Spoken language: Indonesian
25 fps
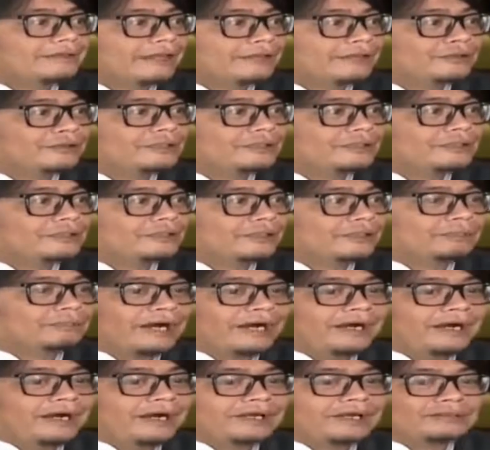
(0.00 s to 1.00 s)
atau di
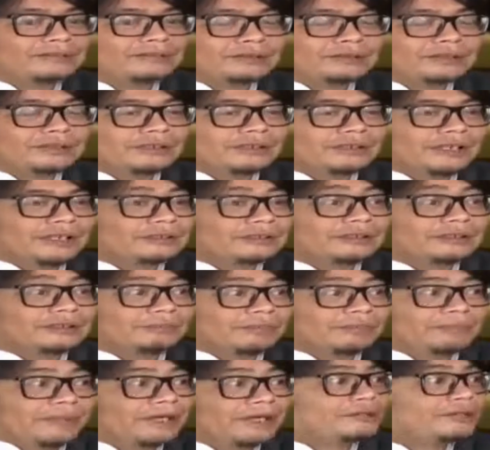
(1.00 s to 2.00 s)
Jepang atau dari
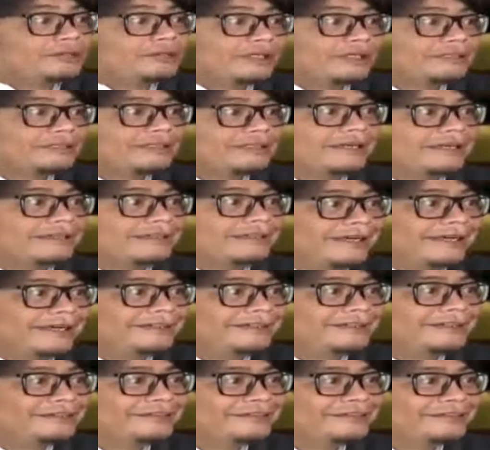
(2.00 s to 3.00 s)
Jepang atau dari
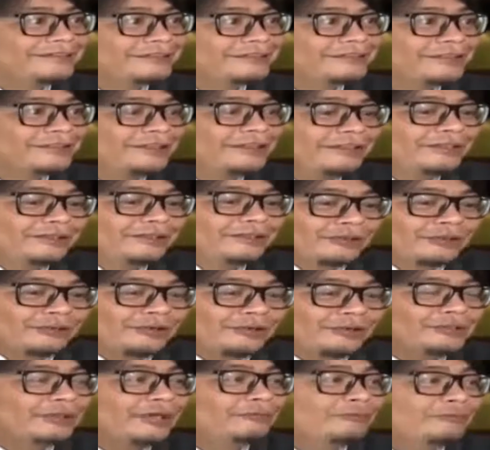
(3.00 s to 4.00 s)
Thailand gitu terus
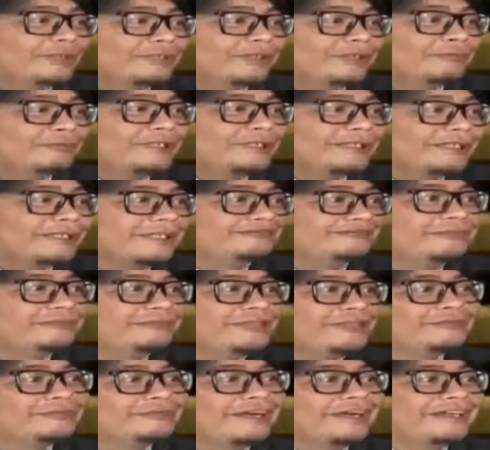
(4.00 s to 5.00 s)
gue juga bisa bikin nih
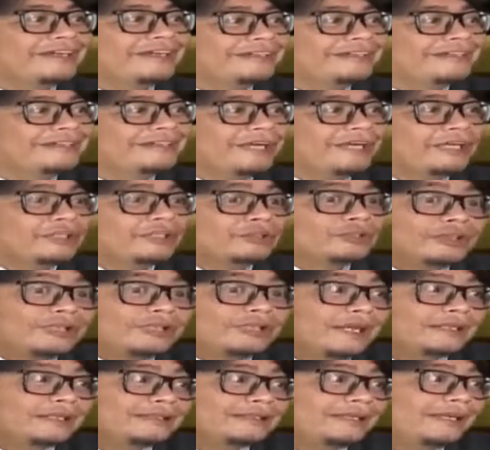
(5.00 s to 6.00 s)
film kayak gini atau ini
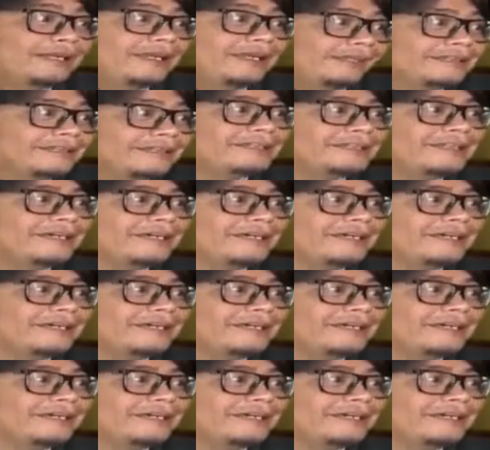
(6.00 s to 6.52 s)
kayaknya laris nih